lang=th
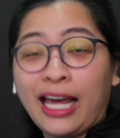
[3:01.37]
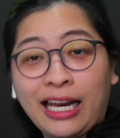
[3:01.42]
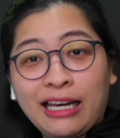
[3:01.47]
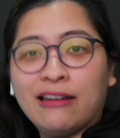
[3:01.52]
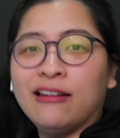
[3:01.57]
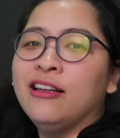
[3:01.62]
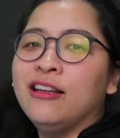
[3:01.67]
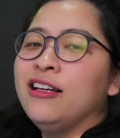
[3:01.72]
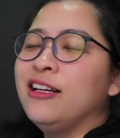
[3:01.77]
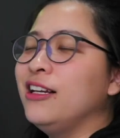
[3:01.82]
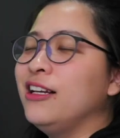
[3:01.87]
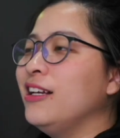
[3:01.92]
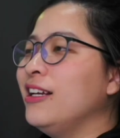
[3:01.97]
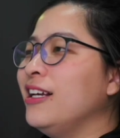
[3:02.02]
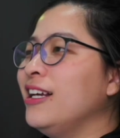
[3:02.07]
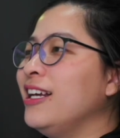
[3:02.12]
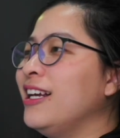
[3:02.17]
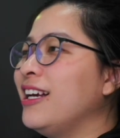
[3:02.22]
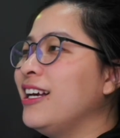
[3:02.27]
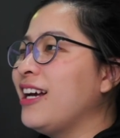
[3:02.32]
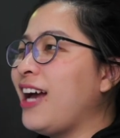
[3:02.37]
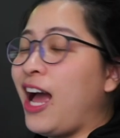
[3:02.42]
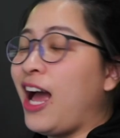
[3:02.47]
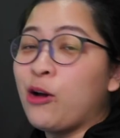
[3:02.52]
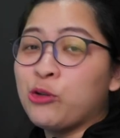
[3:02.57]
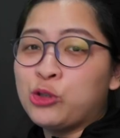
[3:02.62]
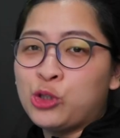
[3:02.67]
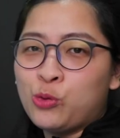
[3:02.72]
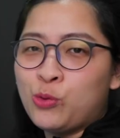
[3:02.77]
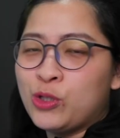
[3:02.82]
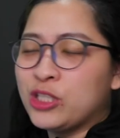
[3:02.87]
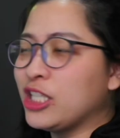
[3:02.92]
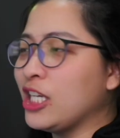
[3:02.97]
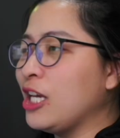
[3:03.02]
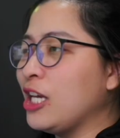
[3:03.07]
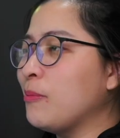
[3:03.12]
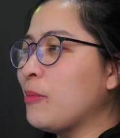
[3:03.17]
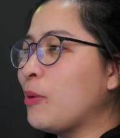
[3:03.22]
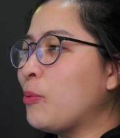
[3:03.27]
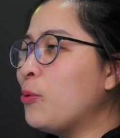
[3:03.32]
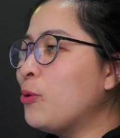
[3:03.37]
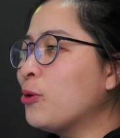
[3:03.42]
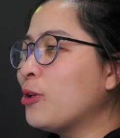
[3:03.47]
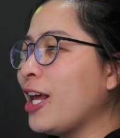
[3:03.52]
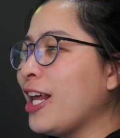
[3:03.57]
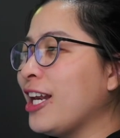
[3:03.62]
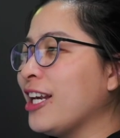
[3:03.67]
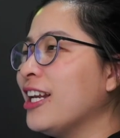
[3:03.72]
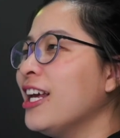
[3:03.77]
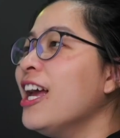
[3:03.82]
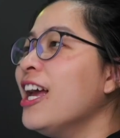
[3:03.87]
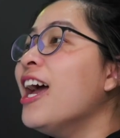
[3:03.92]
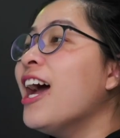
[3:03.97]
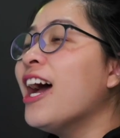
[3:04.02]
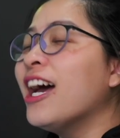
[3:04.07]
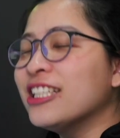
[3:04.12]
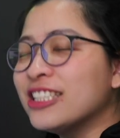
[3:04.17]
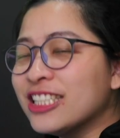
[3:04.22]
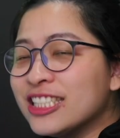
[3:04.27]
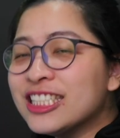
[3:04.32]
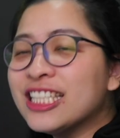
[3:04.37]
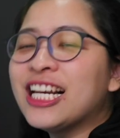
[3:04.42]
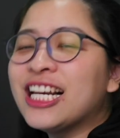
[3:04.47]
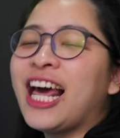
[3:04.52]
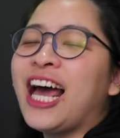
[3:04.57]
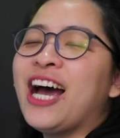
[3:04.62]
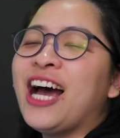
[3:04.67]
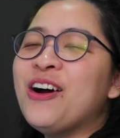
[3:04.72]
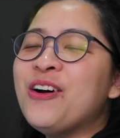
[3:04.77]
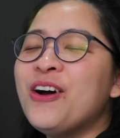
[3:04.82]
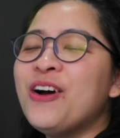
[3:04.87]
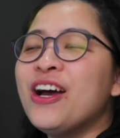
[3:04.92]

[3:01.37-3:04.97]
นเอาชีวิตจริง มาพูดเล่นจริงๆแล้ว